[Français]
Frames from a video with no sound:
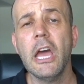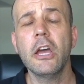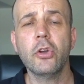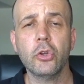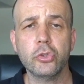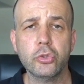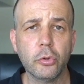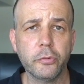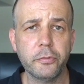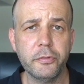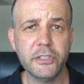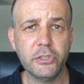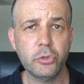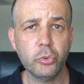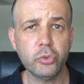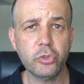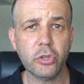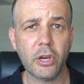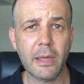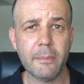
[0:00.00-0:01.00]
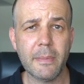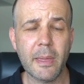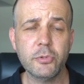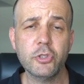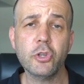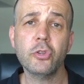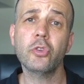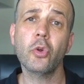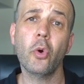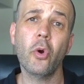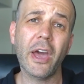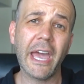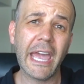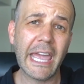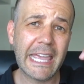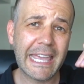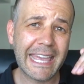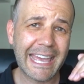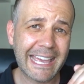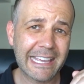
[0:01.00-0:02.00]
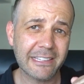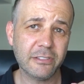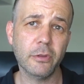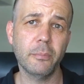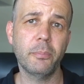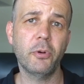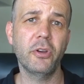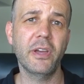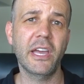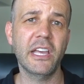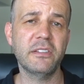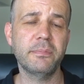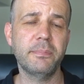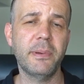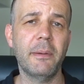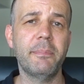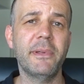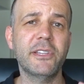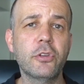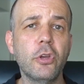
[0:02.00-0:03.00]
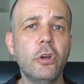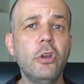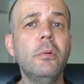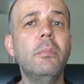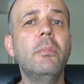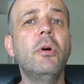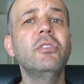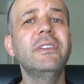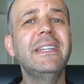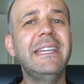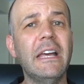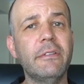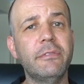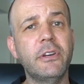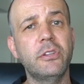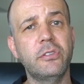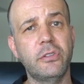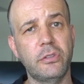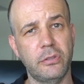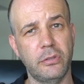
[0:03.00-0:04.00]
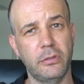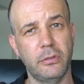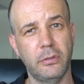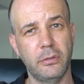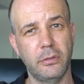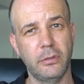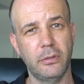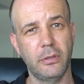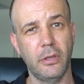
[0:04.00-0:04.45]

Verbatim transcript: Quand on fait tout le temps la même chose, on régresse, on ne progresse pas. Parce que le monde, il avance.